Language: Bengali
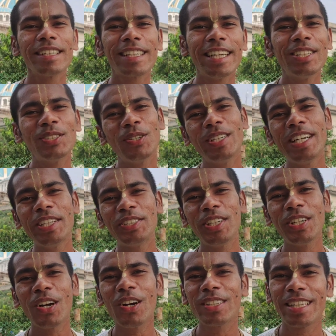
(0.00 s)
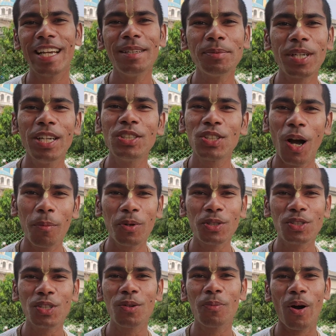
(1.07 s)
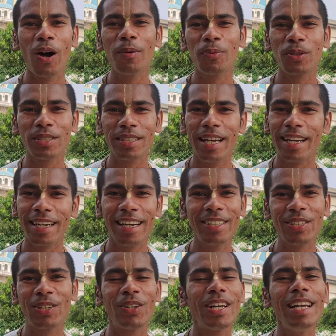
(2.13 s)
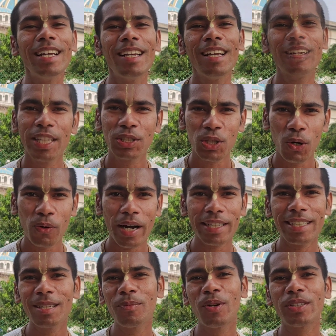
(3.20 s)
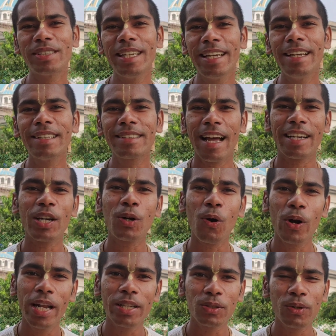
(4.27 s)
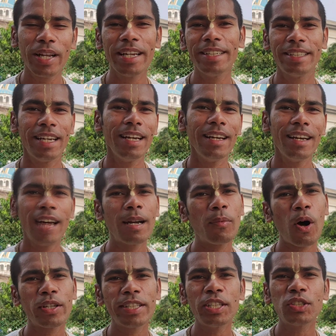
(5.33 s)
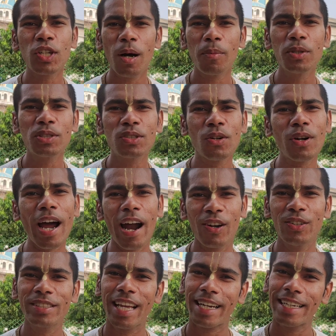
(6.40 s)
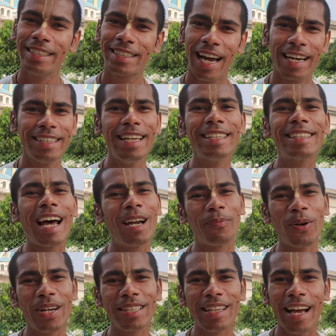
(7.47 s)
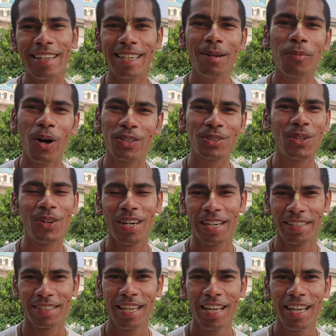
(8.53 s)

কিন্তু নৃসিংহদেব সেই সমস্ত বর প্রত্যাখ্যান করে পরে চৌকাটের মধ্যে তাকে কোলে তুলে নিয়ে তার বধের সমস্ত কারণ তাকে জানিয়ে তারপরে তাকে বধ করলেন